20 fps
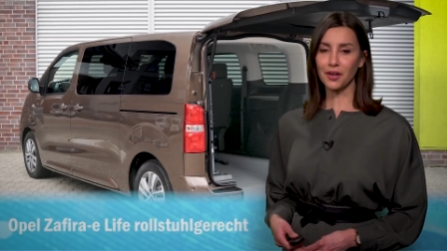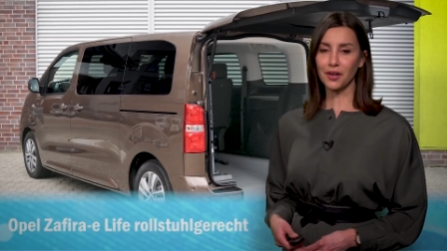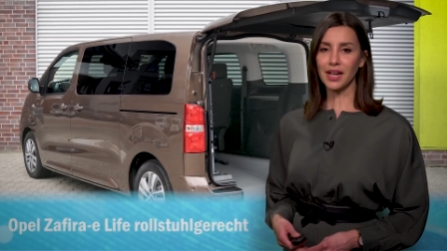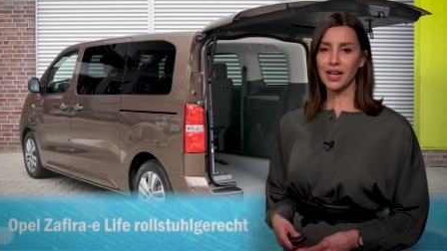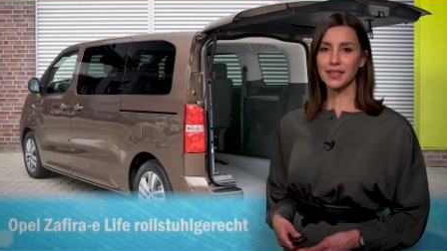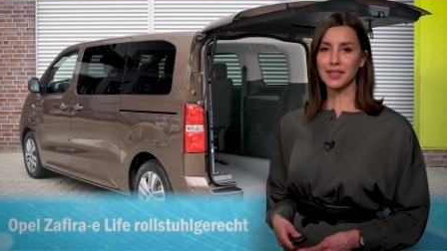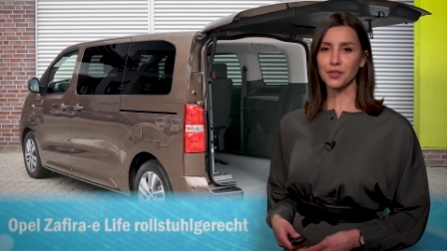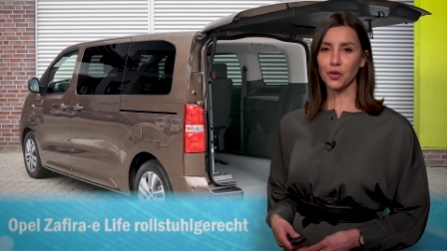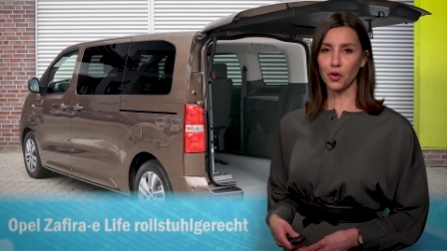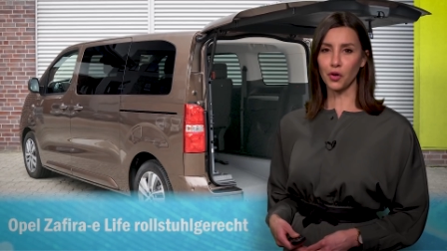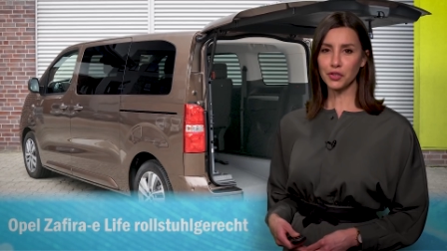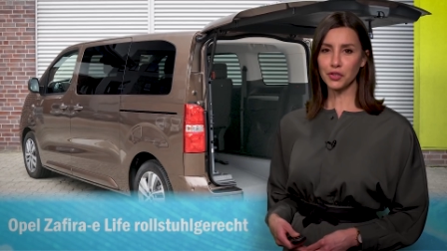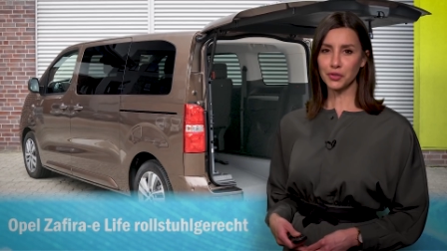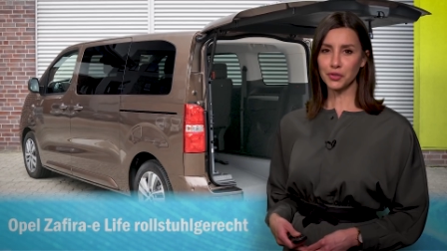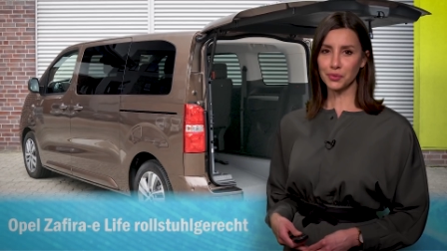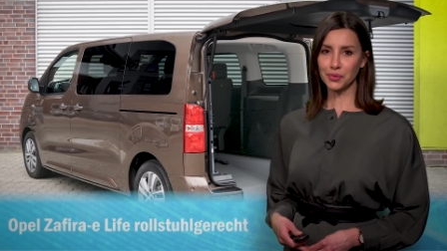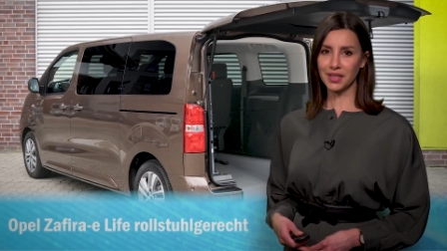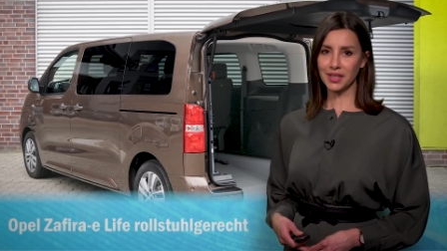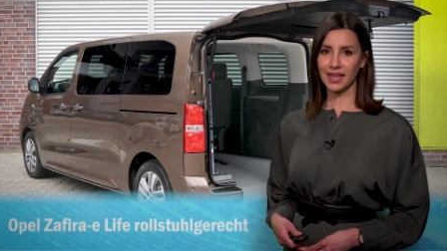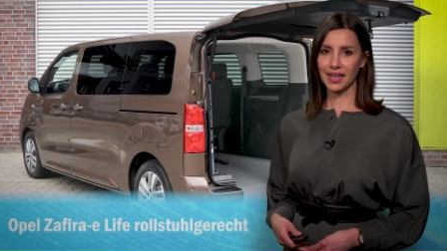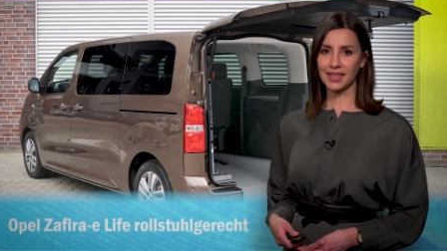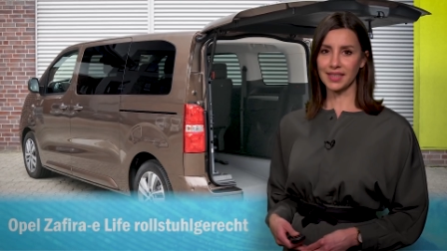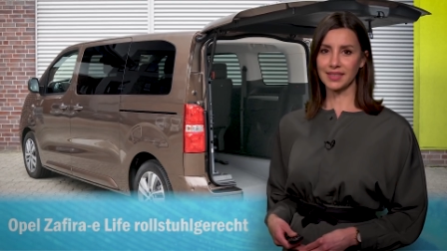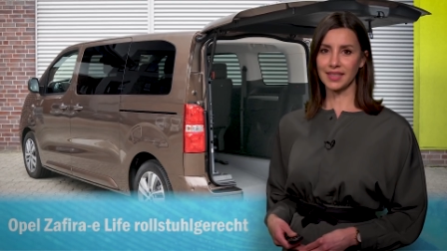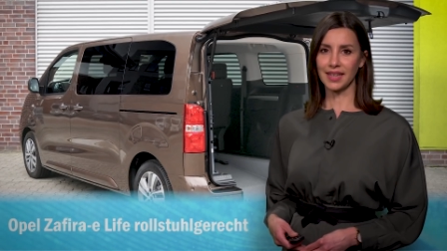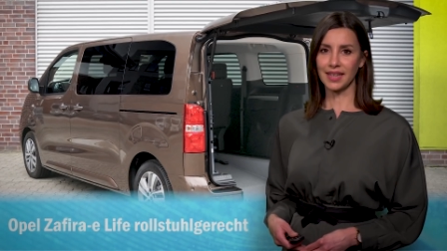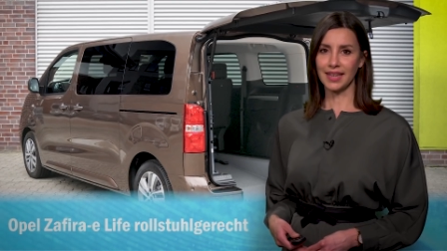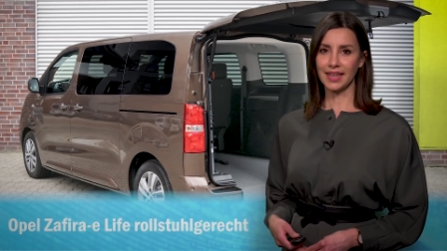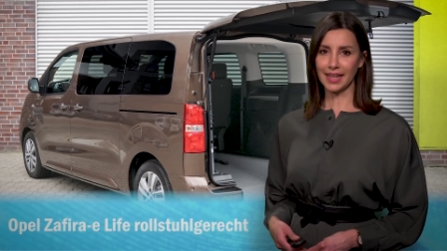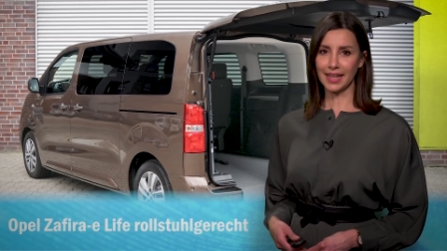auch als
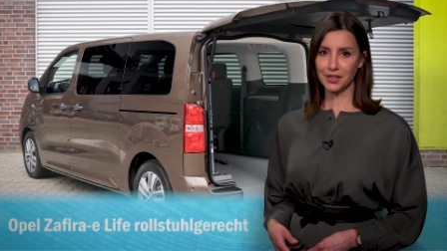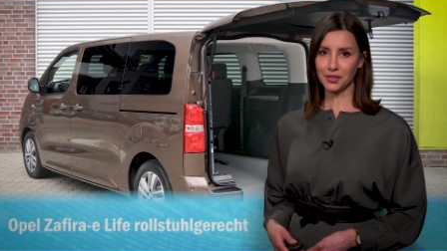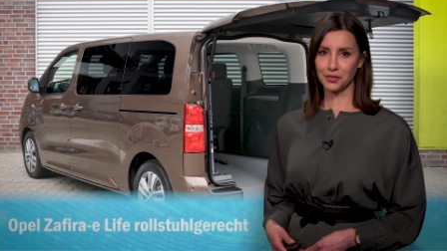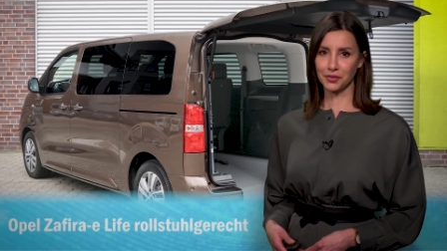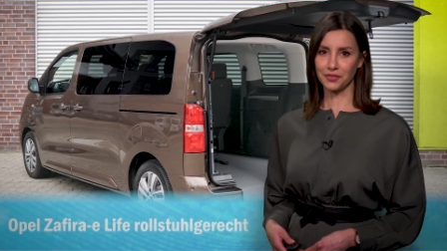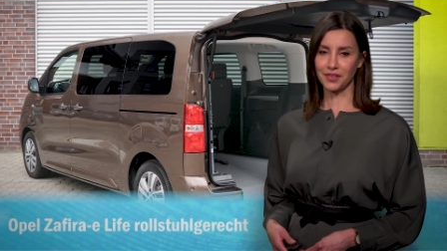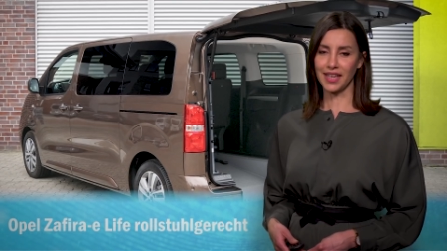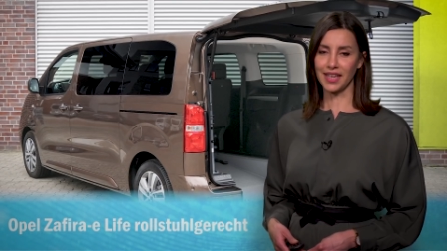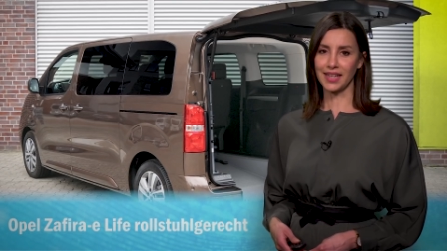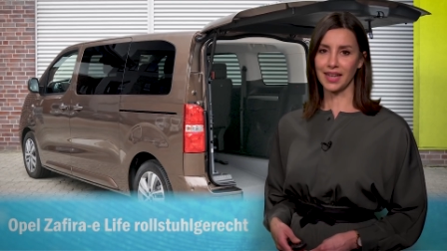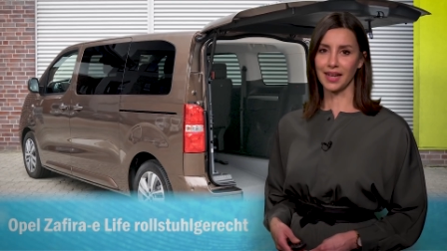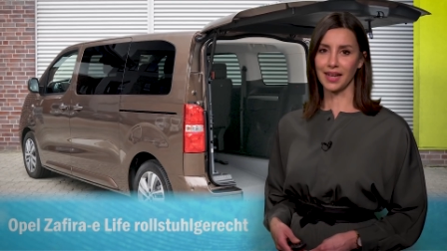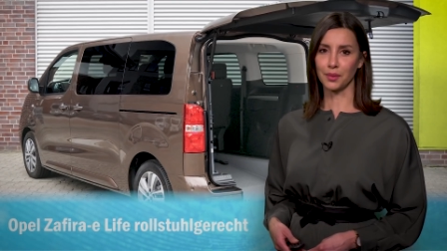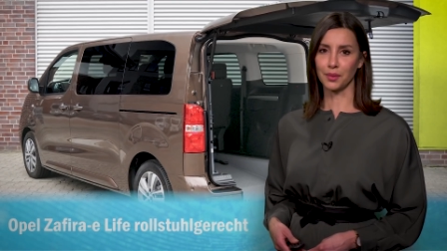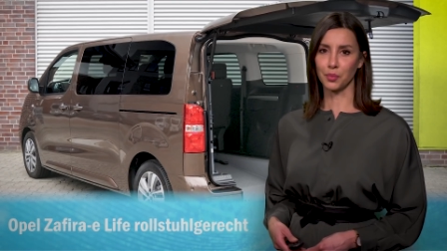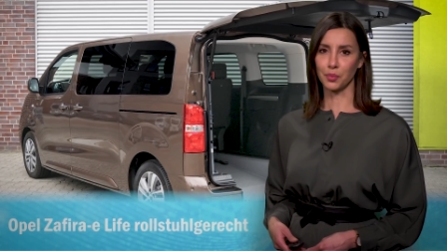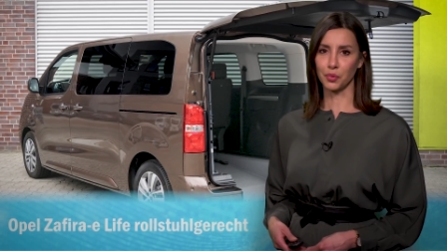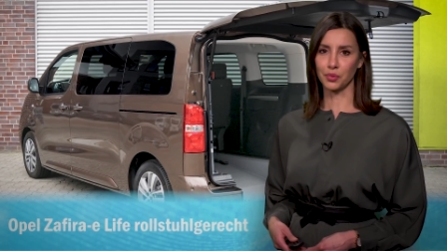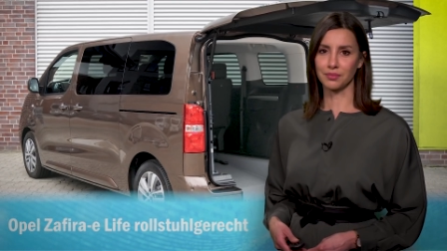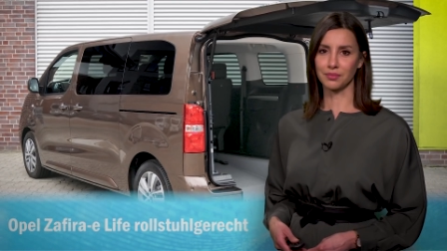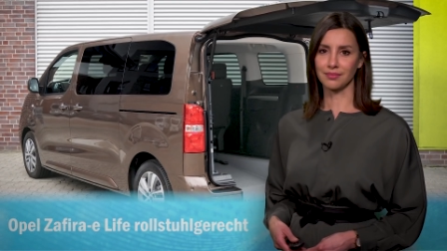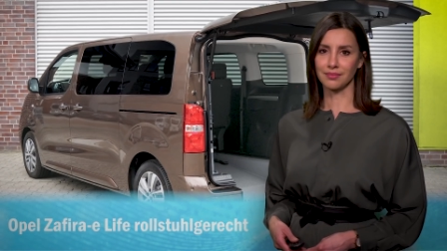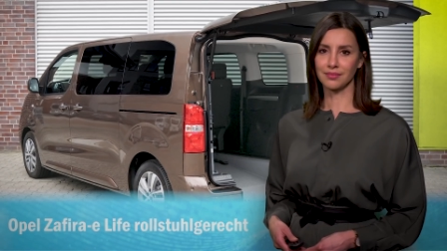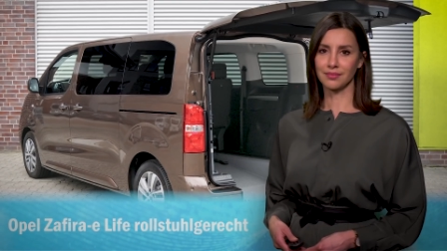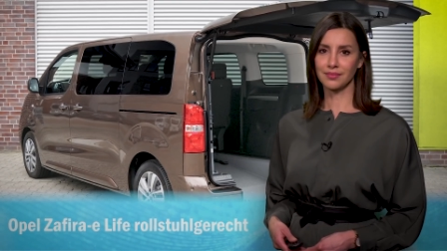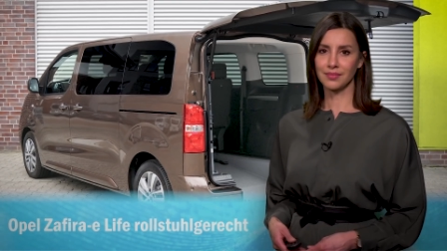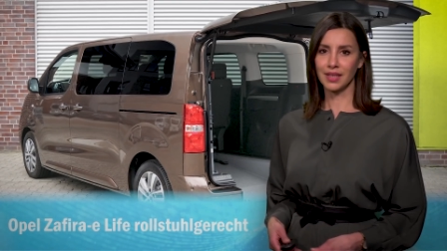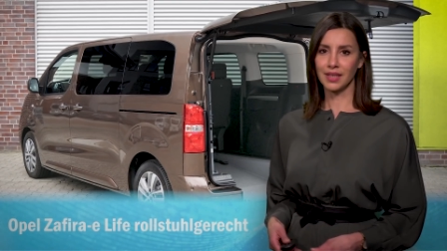rollstuhlgerechter Elektrowellen angeboten.